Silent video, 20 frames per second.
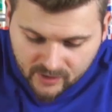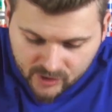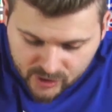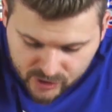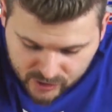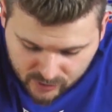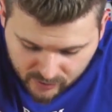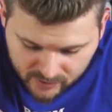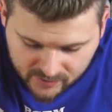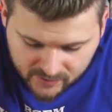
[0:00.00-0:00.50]

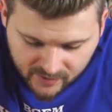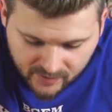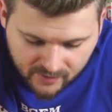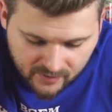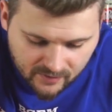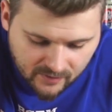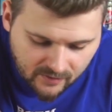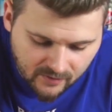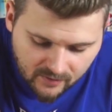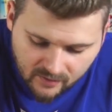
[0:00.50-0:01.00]
что-то
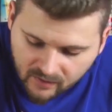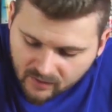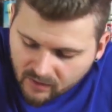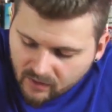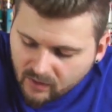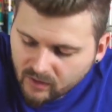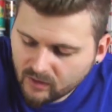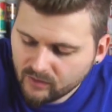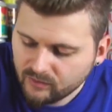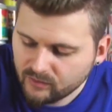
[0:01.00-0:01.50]

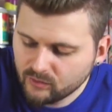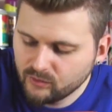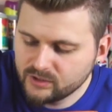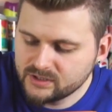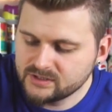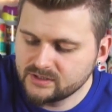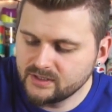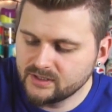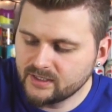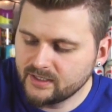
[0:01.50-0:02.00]

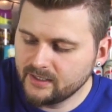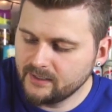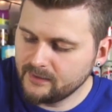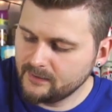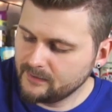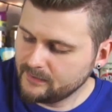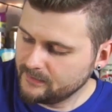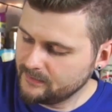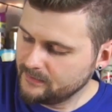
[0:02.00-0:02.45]
вкусненькое.